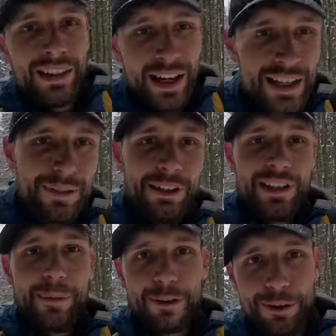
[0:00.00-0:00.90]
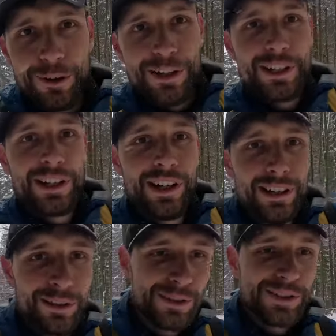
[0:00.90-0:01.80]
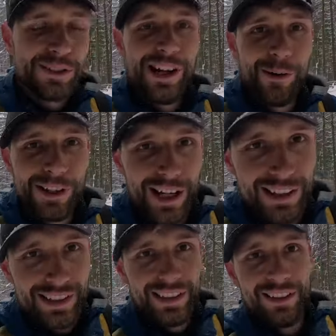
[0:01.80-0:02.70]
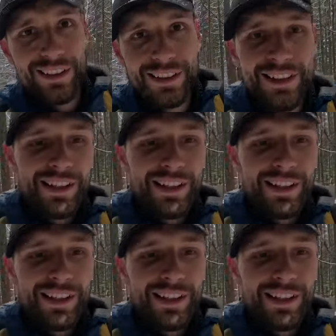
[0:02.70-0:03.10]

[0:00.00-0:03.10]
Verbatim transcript: Also wenn jemand von euch Lust und Laune hat, hier